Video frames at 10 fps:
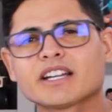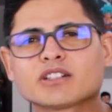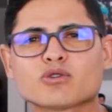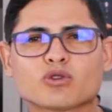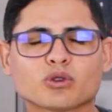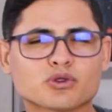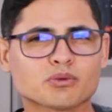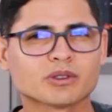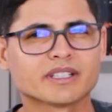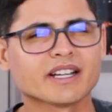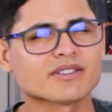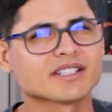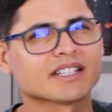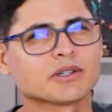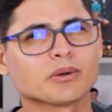aí dos outros modelos
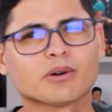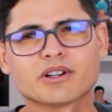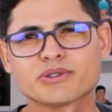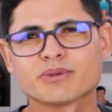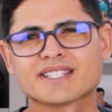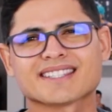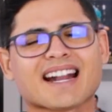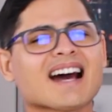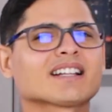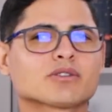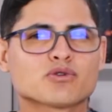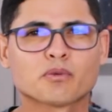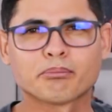anteriores, o Stratus,